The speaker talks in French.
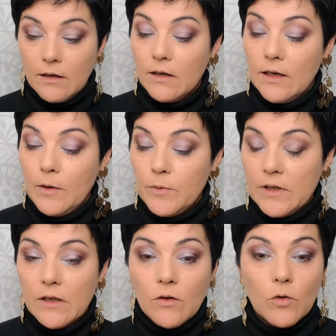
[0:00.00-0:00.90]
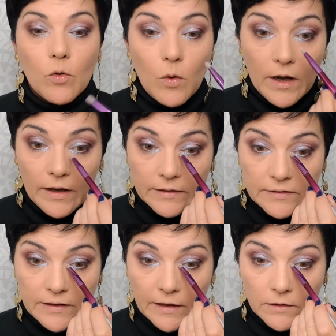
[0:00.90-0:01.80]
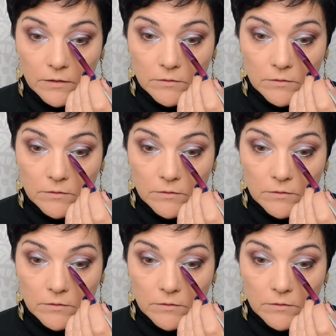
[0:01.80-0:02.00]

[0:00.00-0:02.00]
l'appliquer en coin interne.